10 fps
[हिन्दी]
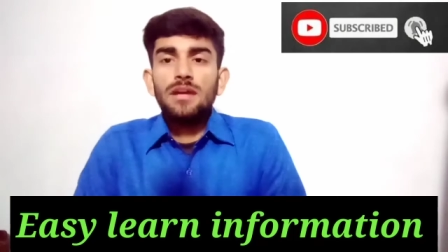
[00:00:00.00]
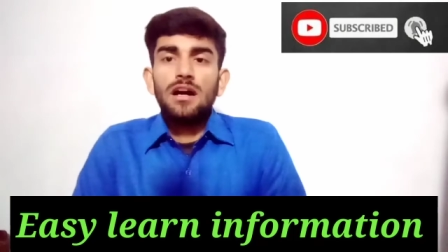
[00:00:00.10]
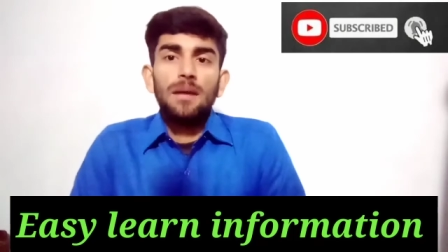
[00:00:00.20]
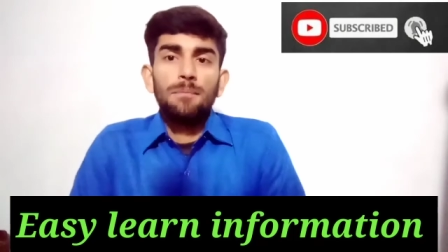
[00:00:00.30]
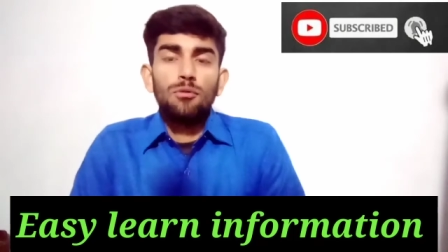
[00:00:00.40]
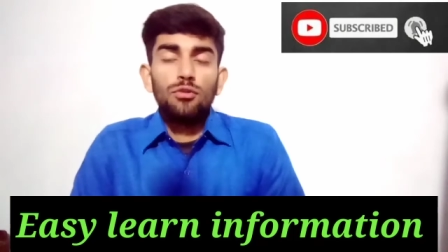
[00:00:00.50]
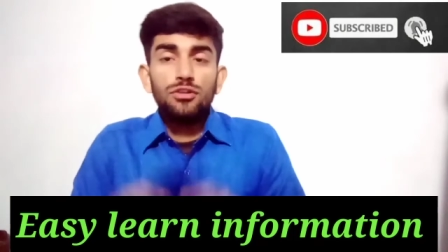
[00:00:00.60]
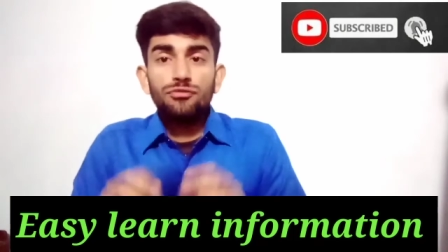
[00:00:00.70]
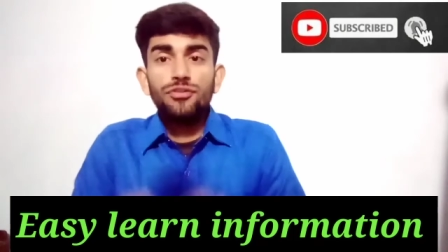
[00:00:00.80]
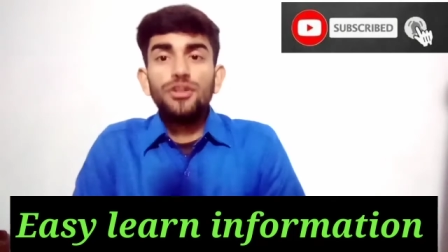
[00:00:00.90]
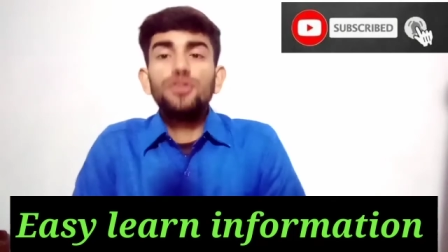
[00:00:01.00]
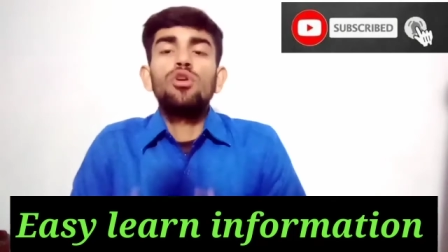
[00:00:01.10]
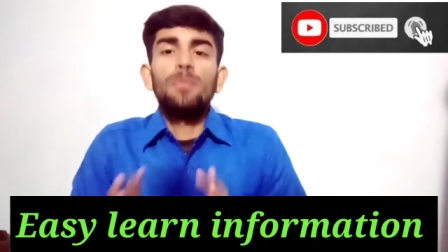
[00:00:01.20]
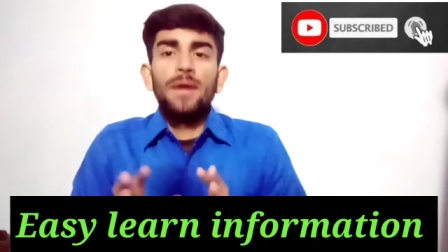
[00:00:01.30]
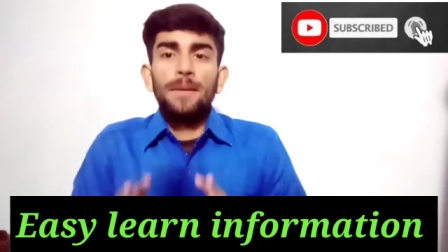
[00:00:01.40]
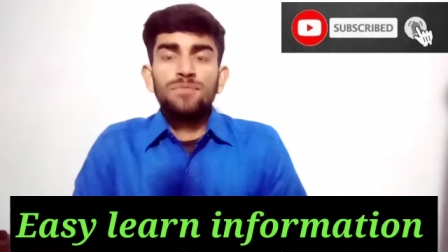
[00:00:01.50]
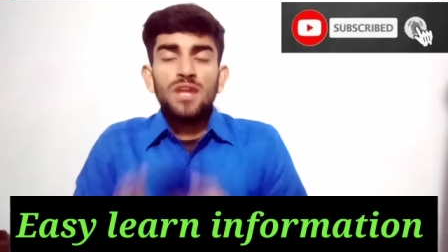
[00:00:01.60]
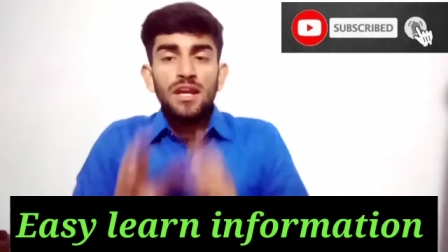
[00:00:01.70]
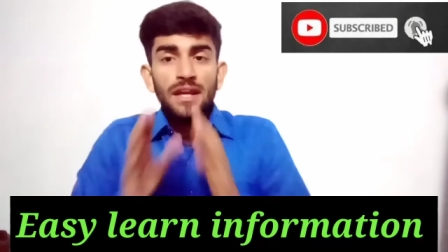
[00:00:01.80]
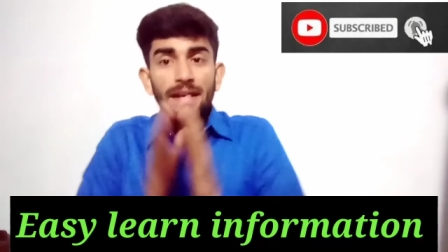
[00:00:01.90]
मैं आपको इस वीडियो में
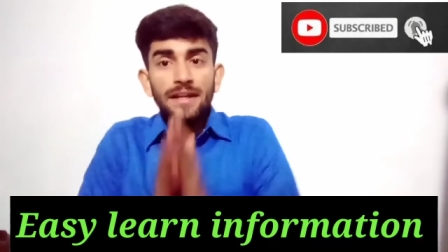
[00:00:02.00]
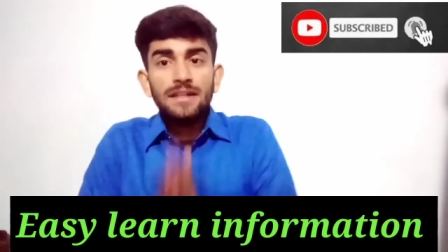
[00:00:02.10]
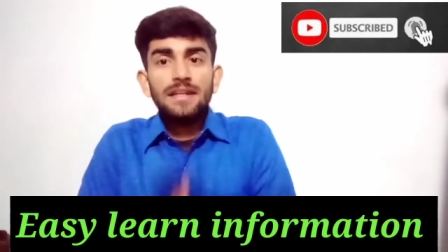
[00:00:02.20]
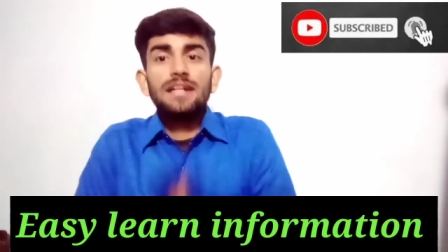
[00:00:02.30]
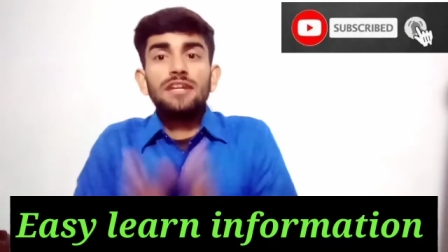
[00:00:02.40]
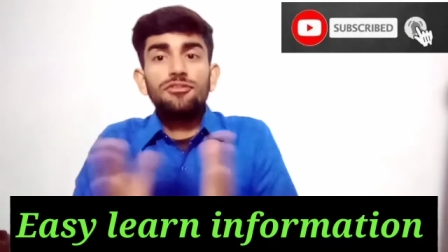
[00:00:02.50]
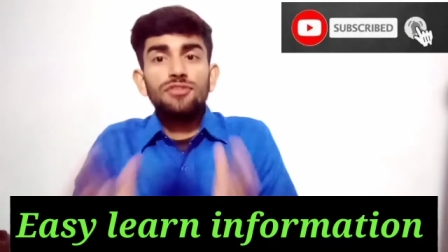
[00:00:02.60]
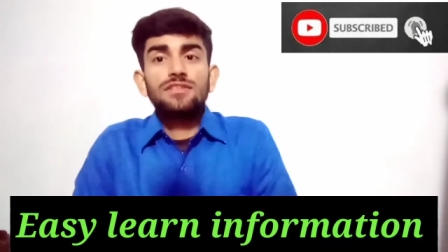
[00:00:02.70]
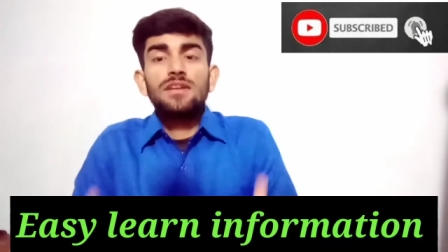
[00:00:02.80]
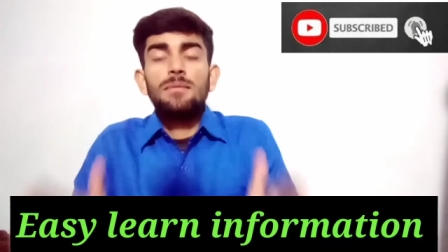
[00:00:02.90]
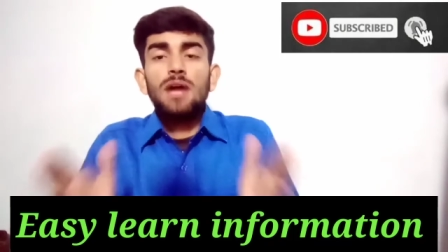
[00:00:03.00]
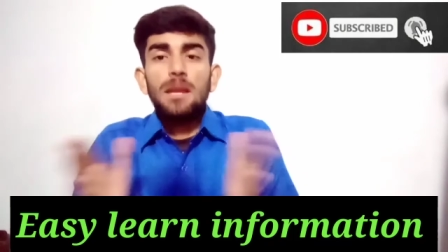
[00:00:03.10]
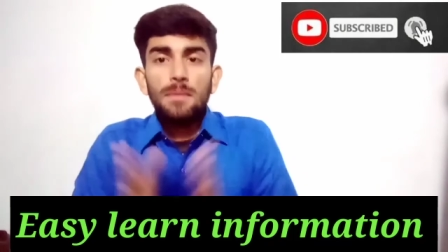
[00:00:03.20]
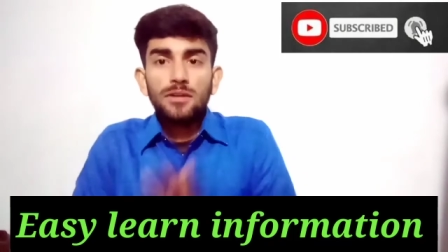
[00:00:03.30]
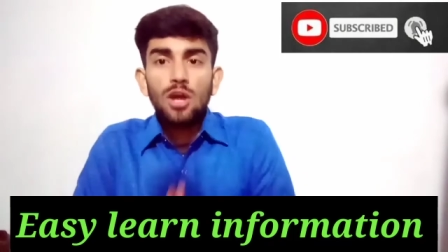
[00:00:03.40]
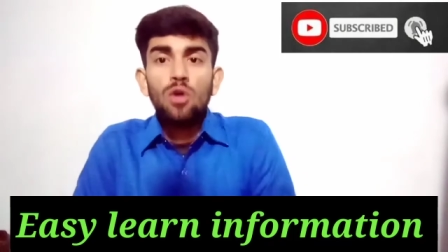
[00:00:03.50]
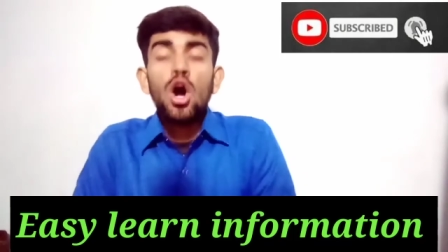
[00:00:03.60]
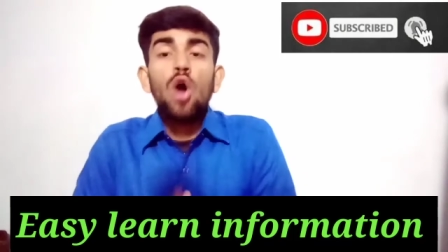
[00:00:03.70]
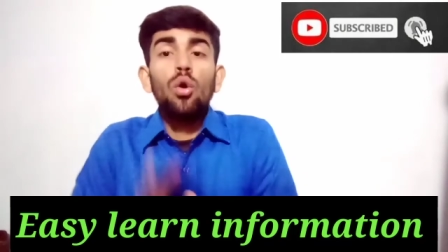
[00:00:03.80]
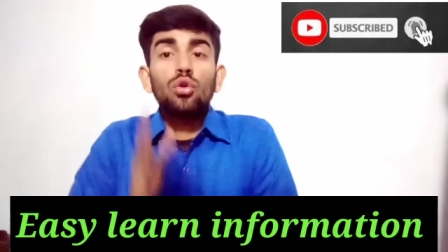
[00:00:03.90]
इनके डिफरेंस के बारे में बताऊंगा
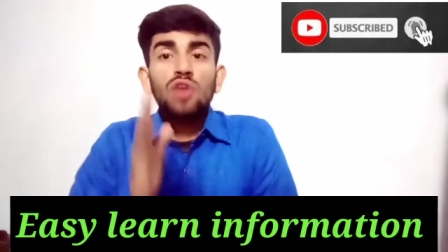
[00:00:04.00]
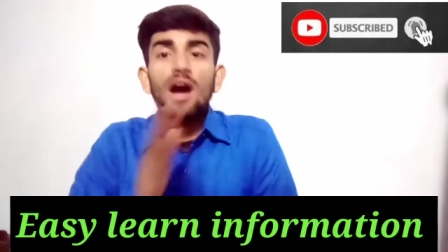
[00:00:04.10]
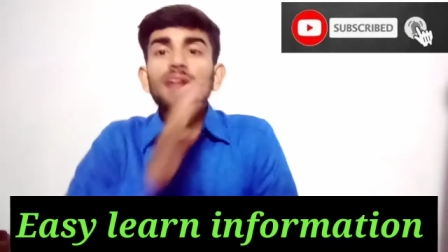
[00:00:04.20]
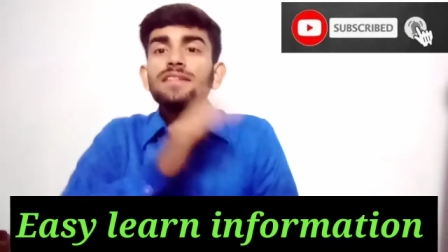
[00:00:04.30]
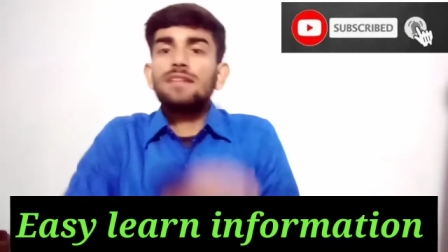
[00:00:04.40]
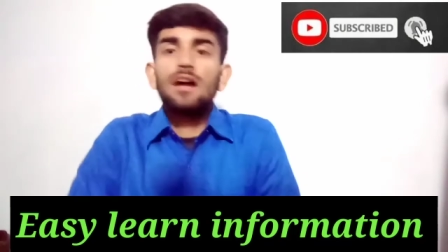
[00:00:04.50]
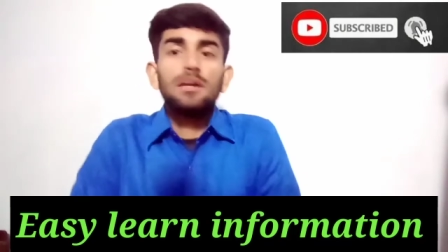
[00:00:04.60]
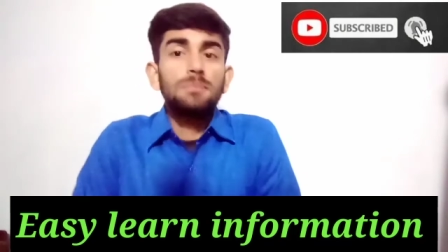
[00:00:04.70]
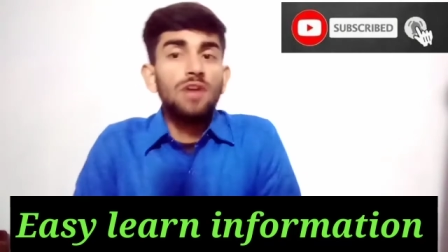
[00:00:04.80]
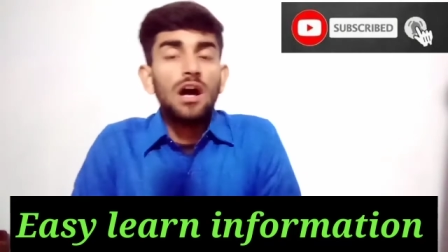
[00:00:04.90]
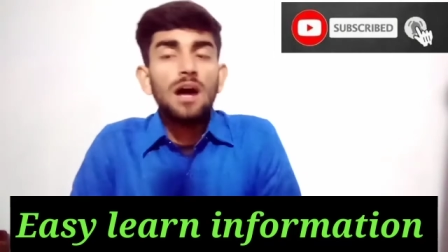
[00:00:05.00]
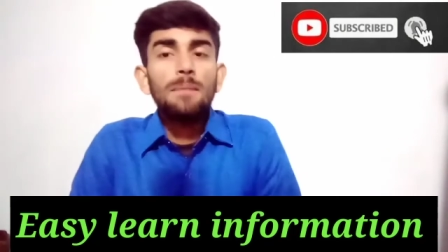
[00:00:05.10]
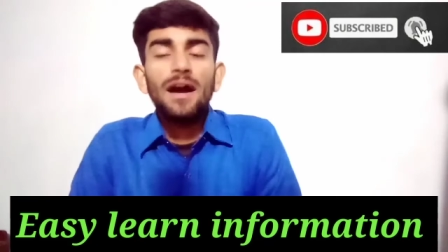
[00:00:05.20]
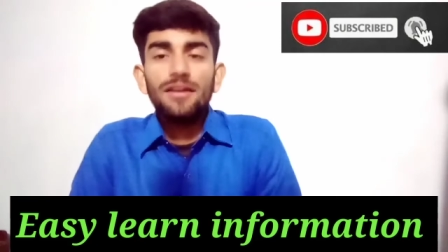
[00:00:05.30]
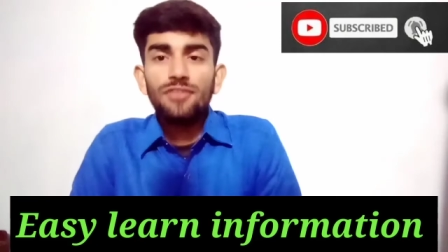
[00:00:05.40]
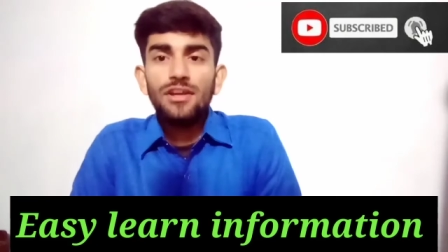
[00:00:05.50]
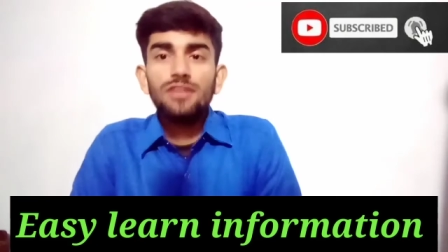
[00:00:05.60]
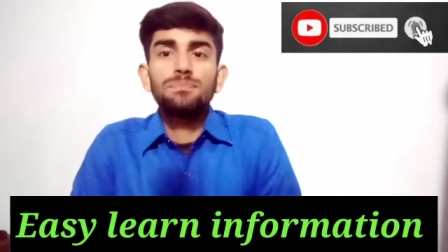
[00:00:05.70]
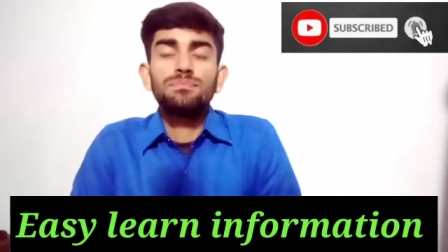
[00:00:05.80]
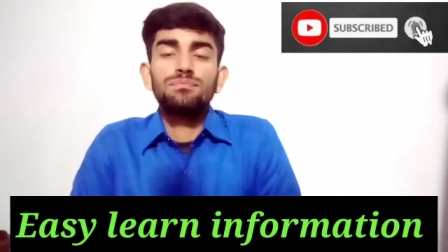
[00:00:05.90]
और साथ ही साथ पंजाब
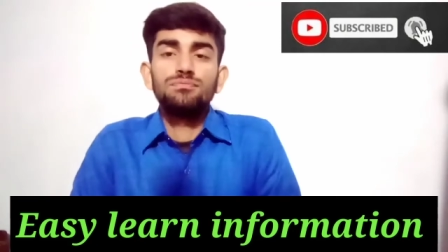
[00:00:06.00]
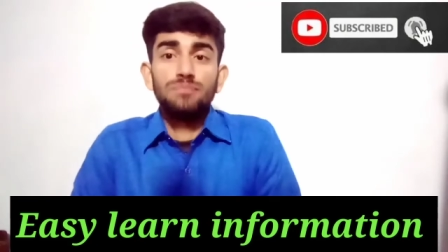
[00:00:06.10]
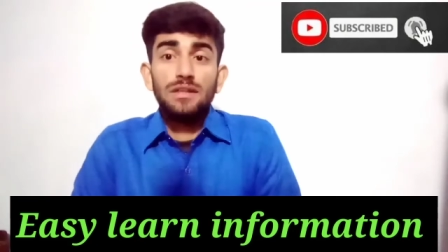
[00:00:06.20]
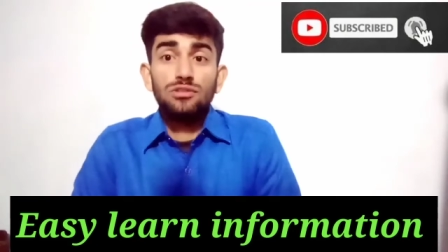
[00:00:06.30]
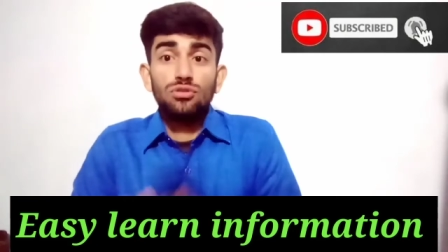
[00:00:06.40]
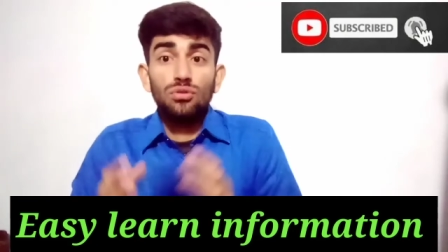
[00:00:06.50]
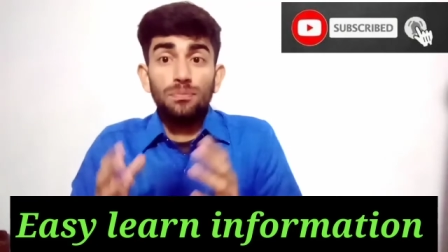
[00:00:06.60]
हाईवेज में जो